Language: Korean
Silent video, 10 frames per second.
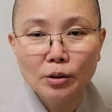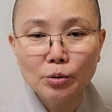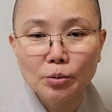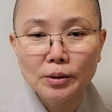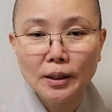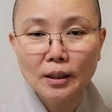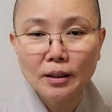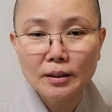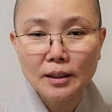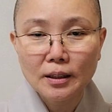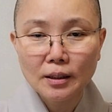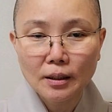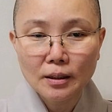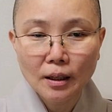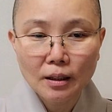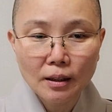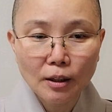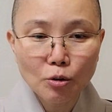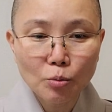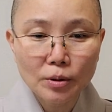존재하는 것이 아니라이 얘기를
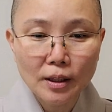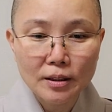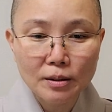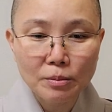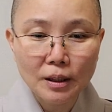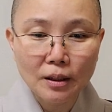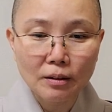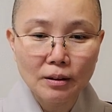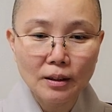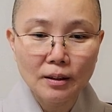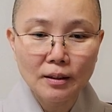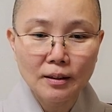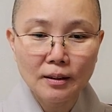한두 번 했습니까 어디?